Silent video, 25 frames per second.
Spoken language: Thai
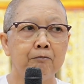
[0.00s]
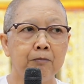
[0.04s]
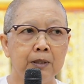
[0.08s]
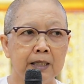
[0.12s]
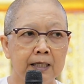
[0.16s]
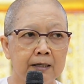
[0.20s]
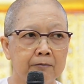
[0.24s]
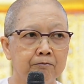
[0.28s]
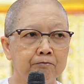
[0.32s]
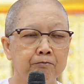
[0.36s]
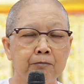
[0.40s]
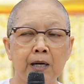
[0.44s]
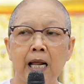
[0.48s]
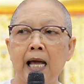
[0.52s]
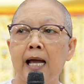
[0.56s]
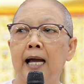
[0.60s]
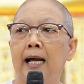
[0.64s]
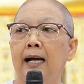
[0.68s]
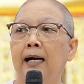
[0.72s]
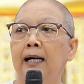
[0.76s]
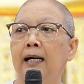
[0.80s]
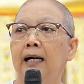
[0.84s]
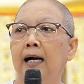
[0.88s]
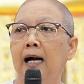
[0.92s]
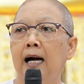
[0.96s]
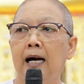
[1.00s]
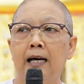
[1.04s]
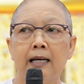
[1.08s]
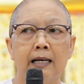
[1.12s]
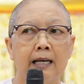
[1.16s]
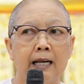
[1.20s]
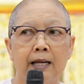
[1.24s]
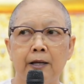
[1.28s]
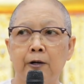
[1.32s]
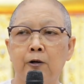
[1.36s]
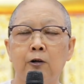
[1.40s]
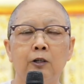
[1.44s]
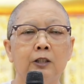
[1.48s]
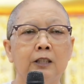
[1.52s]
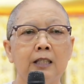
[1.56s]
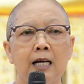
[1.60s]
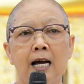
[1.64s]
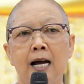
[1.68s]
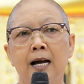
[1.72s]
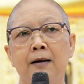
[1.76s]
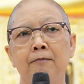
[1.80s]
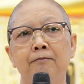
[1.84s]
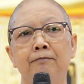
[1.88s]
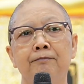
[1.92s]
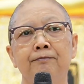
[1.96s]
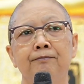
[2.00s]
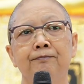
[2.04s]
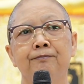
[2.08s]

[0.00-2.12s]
เปลี่ยนแปลงอะไรก็ตาม